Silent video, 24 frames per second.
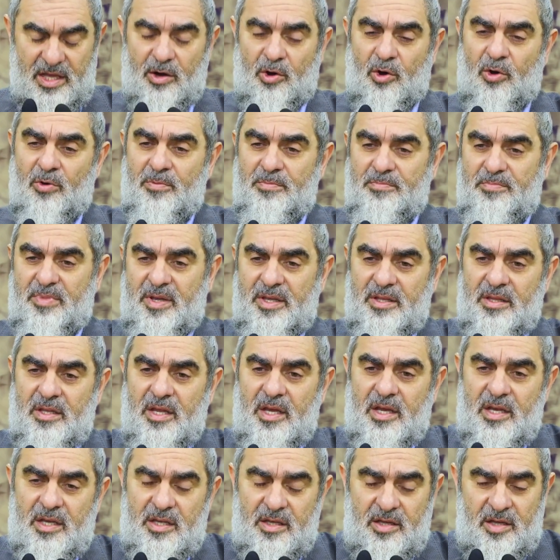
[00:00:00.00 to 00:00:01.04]

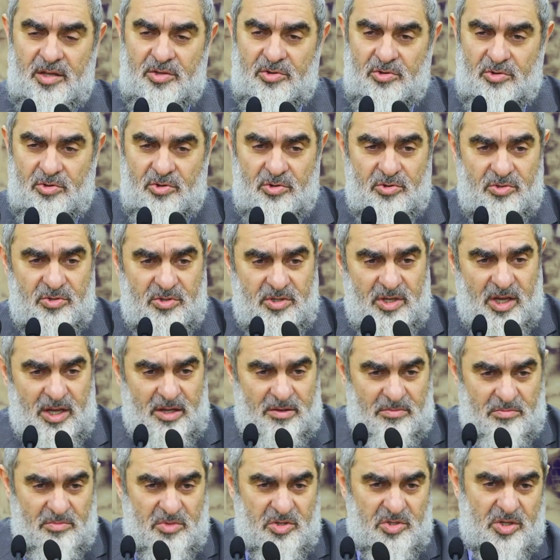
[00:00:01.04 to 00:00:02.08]

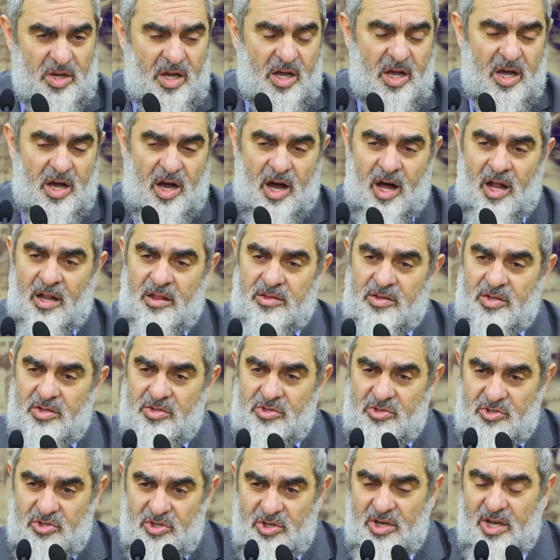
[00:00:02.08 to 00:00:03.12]

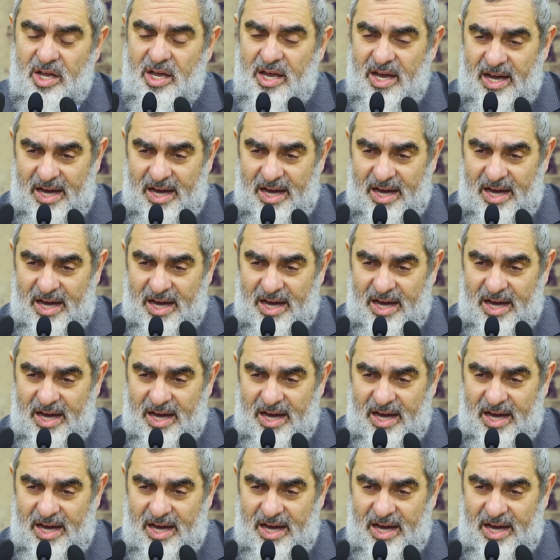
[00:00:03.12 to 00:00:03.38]
10.776.